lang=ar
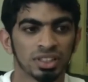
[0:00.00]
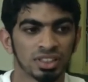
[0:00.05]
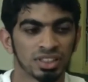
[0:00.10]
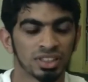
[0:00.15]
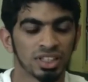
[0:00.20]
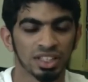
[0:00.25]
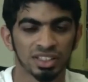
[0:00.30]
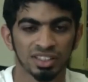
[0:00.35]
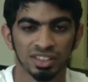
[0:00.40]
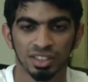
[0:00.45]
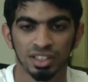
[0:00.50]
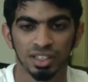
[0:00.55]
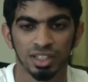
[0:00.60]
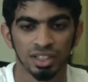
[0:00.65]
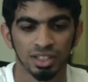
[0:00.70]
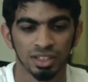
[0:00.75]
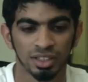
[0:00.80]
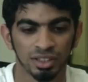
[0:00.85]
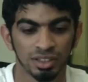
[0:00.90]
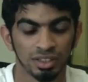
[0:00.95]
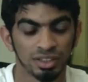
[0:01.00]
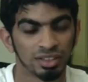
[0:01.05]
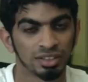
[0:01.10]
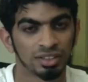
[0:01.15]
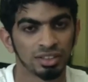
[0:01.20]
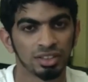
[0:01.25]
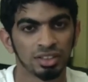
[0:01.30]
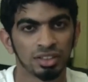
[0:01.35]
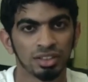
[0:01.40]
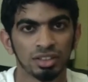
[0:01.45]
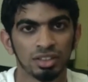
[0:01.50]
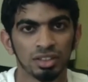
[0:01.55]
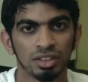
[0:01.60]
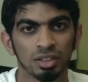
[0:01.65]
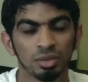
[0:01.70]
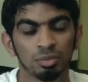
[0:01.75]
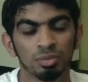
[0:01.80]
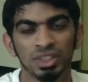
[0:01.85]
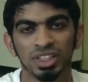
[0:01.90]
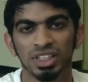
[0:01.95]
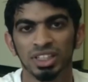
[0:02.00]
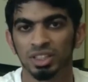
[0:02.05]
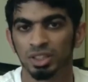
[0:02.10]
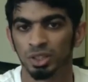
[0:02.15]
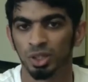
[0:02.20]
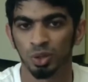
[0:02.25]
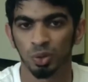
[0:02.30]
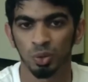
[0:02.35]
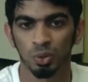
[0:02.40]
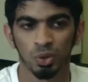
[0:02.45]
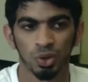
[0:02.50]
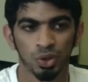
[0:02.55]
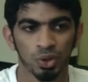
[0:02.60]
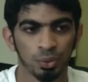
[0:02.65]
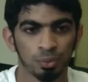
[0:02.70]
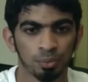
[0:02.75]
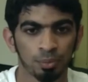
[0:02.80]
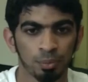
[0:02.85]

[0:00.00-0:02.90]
اشتقت مدينة الخوض